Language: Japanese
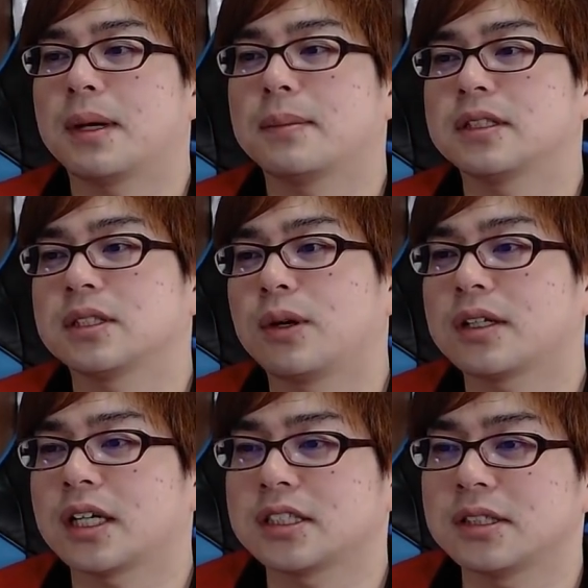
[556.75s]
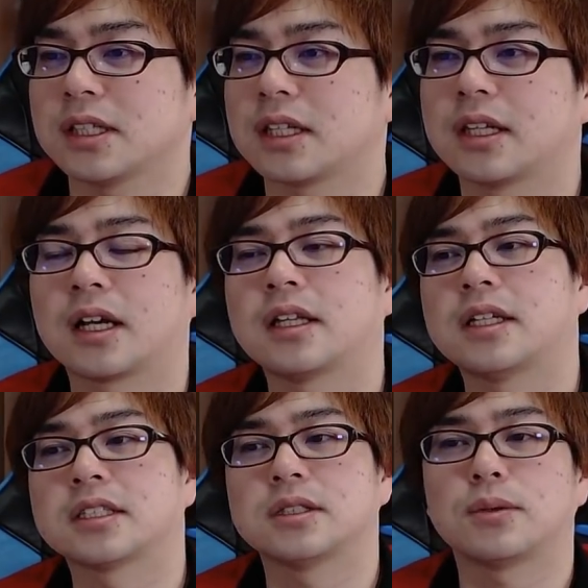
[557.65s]
まあ、今のうちに580円だったらね、かなり
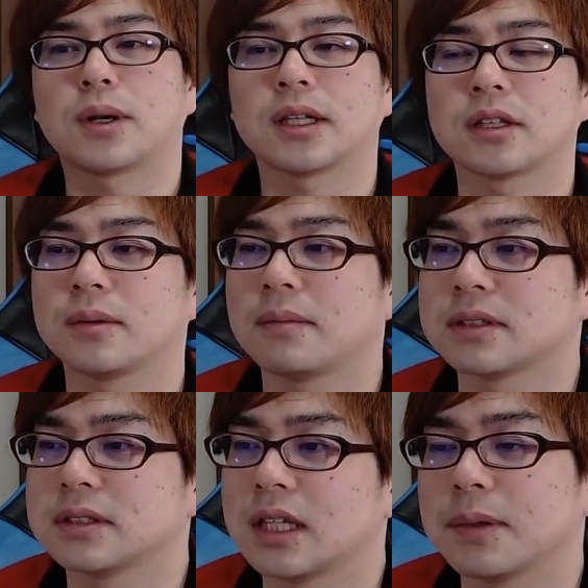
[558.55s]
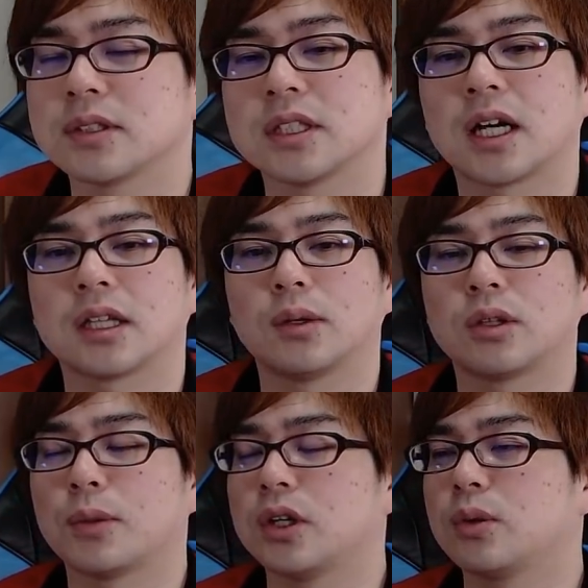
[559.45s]
安い方かなと思いますんで、今のうちに買っておい
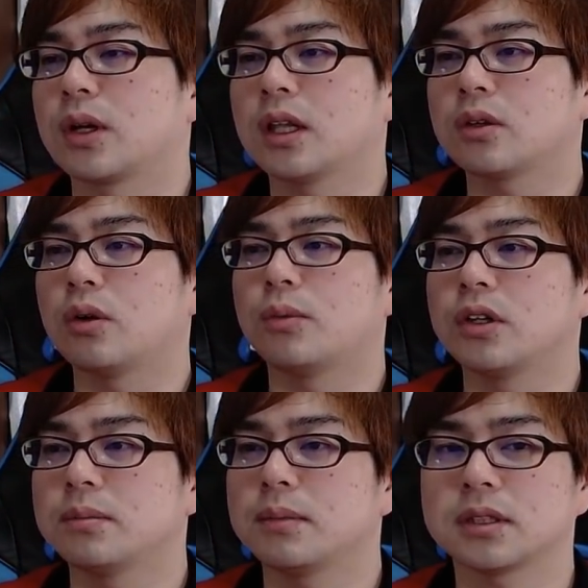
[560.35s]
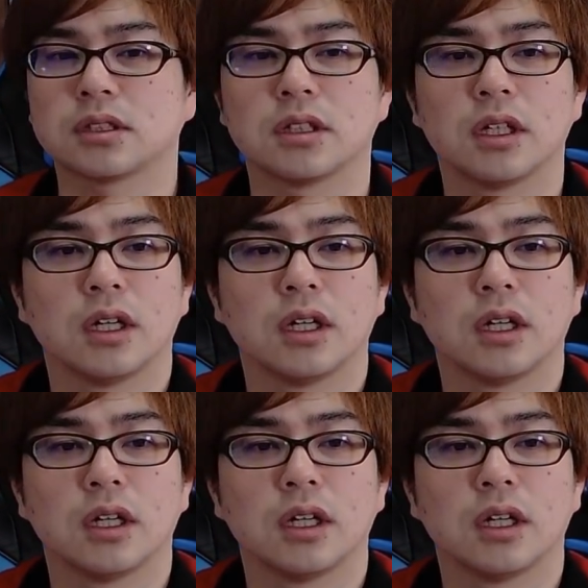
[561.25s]
てもいいのかなと思います。